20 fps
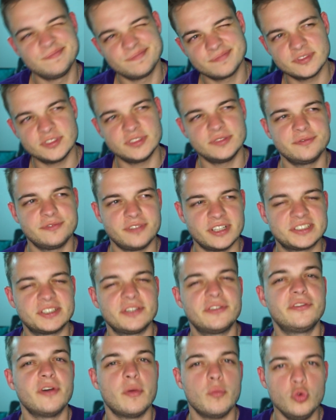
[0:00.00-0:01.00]
was
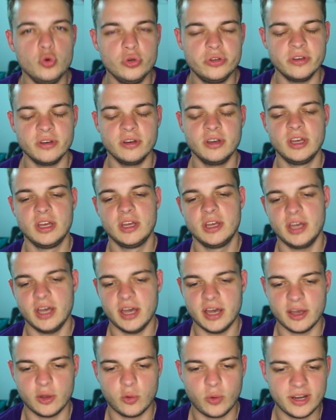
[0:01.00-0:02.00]
ich vermute.
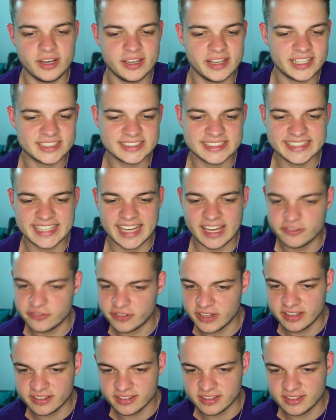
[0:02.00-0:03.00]
Äh, Quentin Nelson kann
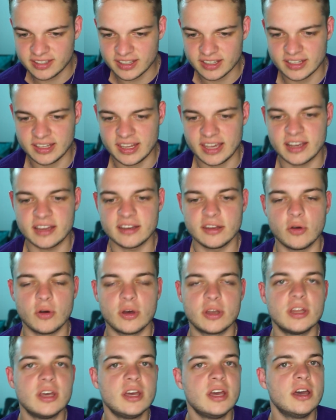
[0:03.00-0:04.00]
vielleicht einen Ticken länger
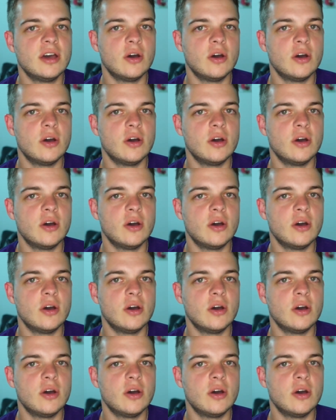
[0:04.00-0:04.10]
dauern.